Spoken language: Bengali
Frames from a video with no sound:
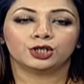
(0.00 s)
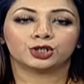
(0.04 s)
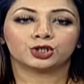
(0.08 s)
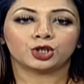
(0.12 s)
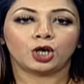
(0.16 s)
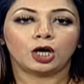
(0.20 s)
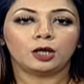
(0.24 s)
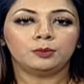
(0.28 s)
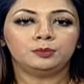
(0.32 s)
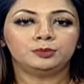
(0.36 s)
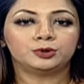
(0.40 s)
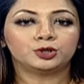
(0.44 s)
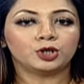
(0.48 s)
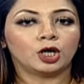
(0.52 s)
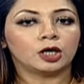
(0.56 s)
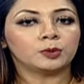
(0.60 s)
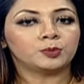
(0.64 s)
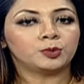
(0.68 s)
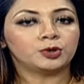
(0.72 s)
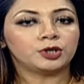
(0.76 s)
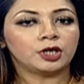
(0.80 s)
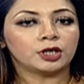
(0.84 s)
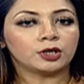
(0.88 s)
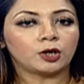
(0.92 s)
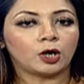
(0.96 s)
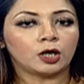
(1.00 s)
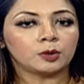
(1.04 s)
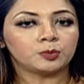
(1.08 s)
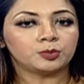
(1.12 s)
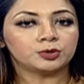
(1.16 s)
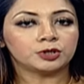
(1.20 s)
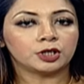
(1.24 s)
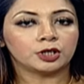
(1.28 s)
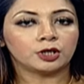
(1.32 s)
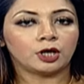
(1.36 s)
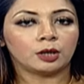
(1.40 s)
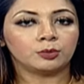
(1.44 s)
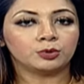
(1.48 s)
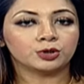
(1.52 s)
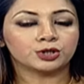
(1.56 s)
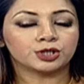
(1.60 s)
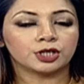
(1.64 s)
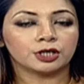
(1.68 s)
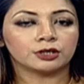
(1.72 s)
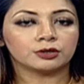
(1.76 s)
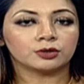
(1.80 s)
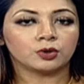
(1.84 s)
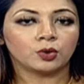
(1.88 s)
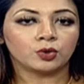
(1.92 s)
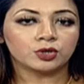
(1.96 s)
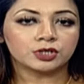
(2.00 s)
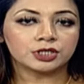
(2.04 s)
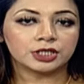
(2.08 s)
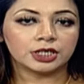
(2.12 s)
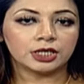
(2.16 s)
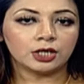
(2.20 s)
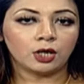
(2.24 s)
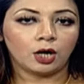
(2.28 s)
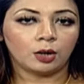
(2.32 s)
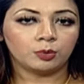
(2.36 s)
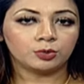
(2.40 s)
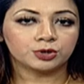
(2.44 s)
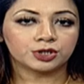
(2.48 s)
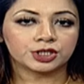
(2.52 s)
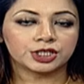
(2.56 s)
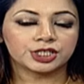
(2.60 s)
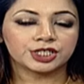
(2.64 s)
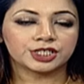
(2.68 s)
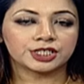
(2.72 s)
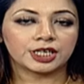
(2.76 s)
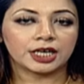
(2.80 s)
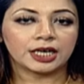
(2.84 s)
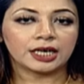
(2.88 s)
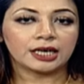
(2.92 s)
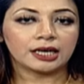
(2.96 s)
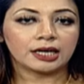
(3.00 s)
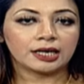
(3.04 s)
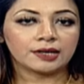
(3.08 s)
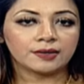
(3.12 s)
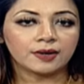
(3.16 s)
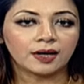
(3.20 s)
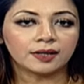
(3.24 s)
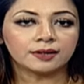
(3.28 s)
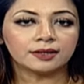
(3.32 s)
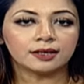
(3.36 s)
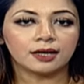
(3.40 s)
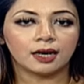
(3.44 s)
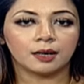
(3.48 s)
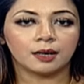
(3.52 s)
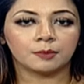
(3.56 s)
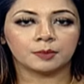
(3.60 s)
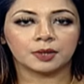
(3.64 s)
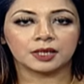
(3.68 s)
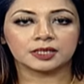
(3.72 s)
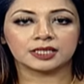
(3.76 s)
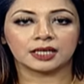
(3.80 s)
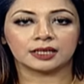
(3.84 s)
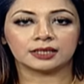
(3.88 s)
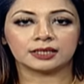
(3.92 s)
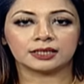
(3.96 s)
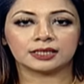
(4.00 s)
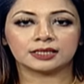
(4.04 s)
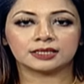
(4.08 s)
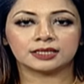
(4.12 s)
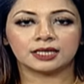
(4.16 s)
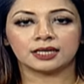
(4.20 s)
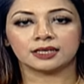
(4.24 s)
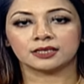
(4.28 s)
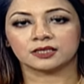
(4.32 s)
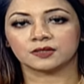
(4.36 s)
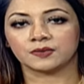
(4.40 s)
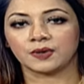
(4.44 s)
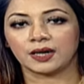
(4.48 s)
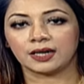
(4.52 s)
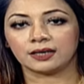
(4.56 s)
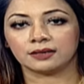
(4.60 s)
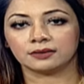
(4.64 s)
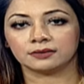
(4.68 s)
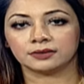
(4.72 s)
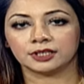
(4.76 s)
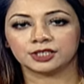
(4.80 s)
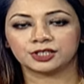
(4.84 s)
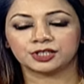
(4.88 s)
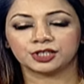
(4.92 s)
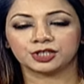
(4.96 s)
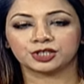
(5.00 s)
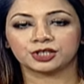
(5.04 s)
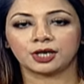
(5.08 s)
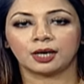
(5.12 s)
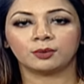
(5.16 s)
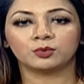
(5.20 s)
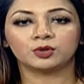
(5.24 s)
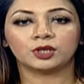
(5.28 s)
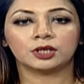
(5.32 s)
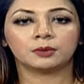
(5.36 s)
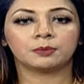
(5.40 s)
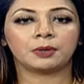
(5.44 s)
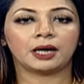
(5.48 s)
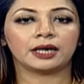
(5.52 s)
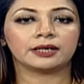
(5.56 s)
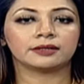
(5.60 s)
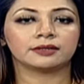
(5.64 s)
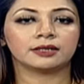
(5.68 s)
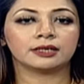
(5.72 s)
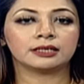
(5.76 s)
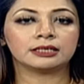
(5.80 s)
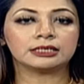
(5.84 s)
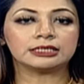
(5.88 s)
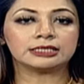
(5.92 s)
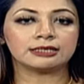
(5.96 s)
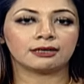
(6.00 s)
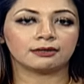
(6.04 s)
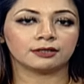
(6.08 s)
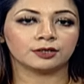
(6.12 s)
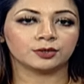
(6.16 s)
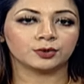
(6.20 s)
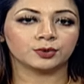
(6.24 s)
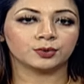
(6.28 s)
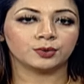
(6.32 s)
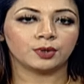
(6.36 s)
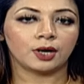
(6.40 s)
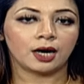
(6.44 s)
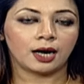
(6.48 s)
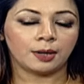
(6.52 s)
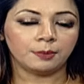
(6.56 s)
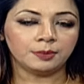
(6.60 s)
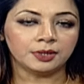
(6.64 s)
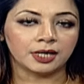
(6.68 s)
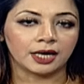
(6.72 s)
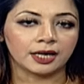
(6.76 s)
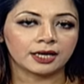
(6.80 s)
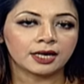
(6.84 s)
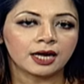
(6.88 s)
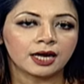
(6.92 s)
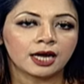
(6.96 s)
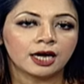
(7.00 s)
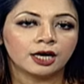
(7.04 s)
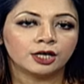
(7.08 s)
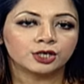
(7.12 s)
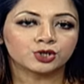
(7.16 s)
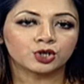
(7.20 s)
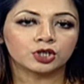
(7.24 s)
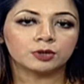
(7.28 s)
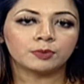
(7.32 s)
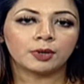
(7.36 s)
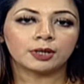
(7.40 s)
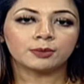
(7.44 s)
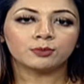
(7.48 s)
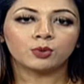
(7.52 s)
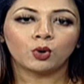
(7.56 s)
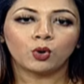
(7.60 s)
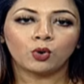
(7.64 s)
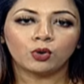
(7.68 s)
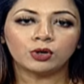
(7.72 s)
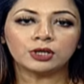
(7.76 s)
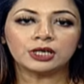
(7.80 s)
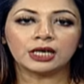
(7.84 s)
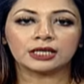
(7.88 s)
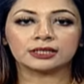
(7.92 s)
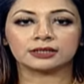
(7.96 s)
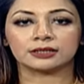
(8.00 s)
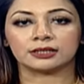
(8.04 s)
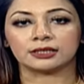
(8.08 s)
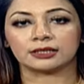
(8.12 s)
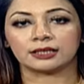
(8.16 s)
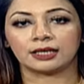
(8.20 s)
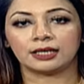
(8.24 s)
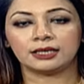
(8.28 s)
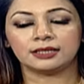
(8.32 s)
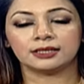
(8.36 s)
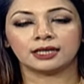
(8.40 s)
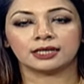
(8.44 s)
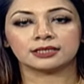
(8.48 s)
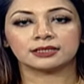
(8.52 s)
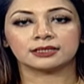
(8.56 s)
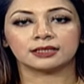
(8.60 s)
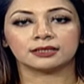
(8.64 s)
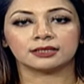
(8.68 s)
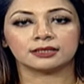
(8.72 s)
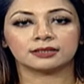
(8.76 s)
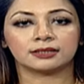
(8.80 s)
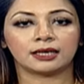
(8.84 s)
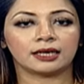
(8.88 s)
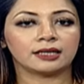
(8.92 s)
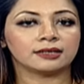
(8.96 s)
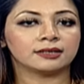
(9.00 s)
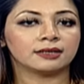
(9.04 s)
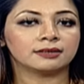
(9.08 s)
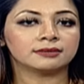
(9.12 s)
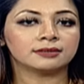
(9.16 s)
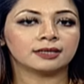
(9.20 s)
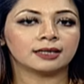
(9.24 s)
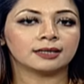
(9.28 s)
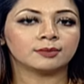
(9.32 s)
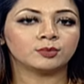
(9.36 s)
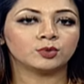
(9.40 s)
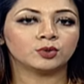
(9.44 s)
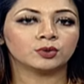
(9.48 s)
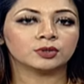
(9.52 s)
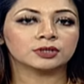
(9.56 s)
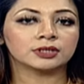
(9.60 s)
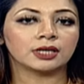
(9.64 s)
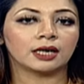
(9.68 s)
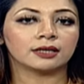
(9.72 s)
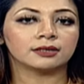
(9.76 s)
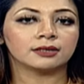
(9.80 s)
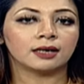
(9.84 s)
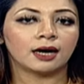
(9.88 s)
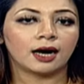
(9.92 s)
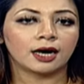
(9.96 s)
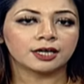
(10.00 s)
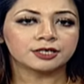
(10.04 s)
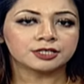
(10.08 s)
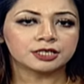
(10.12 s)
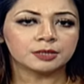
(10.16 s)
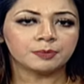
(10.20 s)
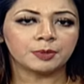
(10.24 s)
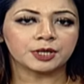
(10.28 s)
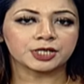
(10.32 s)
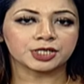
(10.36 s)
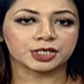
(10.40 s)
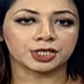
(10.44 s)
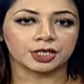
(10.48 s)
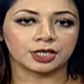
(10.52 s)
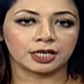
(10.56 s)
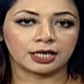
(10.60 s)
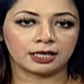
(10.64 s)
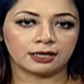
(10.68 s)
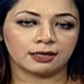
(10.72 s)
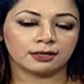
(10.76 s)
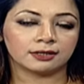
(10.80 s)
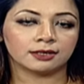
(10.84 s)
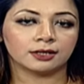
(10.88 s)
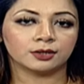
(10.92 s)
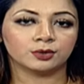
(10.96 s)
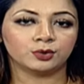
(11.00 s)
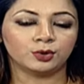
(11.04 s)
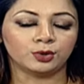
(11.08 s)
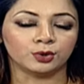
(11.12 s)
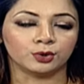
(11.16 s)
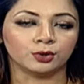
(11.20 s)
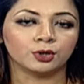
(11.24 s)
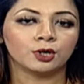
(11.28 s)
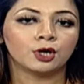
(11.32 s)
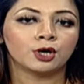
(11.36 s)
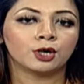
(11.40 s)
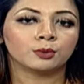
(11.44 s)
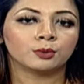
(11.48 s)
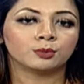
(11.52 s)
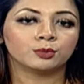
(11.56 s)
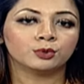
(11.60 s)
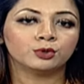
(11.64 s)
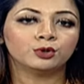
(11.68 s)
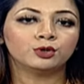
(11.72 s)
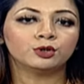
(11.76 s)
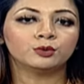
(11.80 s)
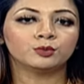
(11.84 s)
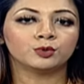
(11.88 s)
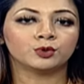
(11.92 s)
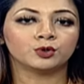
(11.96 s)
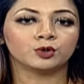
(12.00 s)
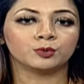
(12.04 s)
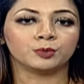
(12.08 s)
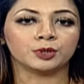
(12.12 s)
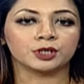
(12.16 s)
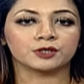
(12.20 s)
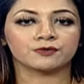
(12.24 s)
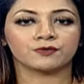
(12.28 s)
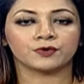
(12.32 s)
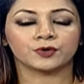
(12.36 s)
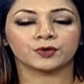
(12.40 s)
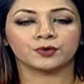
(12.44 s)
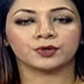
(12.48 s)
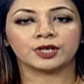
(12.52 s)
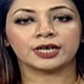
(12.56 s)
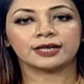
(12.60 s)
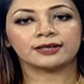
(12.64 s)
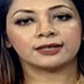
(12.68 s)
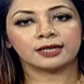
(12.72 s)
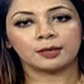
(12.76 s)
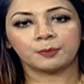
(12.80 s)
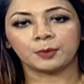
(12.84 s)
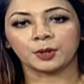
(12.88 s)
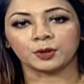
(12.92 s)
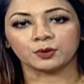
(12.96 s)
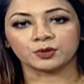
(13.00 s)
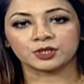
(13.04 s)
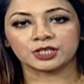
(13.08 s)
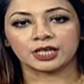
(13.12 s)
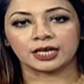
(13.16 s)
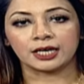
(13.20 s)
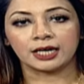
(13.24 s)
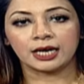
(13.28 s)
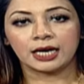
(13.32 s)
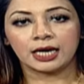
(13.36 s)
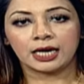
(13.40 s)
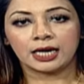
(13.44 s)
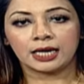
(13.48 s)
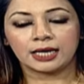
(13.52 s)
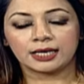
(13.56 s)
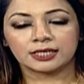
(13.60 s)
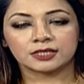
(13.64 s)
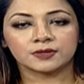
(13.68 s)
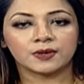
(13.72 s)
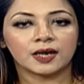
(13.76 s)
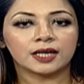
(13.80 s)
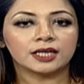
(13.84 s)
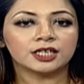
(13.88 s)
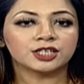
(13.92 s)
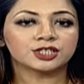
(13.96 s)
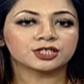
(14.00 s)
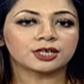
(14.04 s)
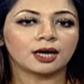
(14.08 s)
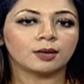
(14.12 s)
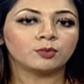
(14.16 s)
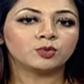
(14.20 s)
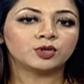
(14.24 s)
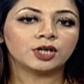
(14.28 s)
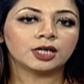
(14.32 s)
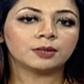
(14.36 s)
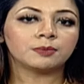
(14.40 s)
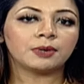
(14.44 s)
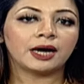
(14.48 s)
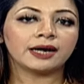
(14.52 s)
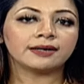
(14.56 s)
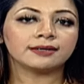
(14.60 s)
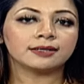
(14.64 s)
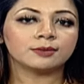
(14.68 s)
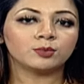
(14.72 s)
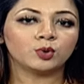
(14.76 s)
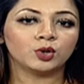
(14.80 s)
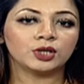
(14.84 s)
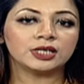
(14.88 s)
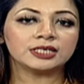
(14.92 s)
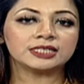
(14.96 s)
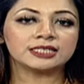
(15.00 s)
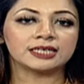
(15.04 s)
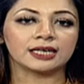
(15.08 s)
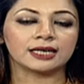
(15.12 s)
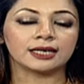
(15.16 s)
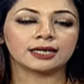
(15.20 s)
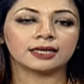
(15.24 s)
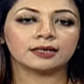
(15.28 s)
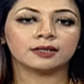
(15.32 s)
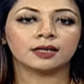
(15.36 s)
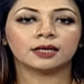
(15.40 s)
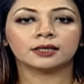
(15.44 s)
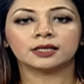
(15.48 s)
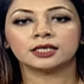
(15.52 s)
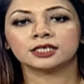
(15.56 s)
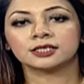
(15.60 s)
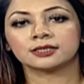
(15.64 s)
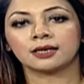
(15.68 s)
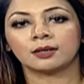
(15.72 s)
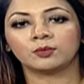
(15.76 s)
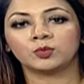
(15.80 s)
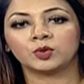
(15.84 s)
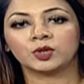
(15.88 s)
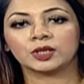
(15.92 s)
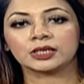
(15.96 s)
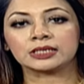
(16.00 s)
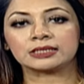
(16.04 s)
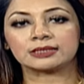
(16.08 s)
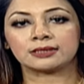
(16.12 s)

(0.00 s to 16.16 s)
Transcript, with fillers: সব জল্পনা কল্পনার অবসান ঘটিয়ে অবশেষে ইরানে হামলা চালিয়েছে ইসরায়েল দেশটির সামরিক বাহিনীর চালানো হামলায় শনিবার ভোর রাত থেকে রাজধানী তেহরান এবং তার আশেপাশের এলাকাগুলো মুহুর্মুহু বিস্ফোরণে কেঁপে ওঠে ইসরায়েলের সামরিক বাহিনী বলেছে ইরানের সামরিক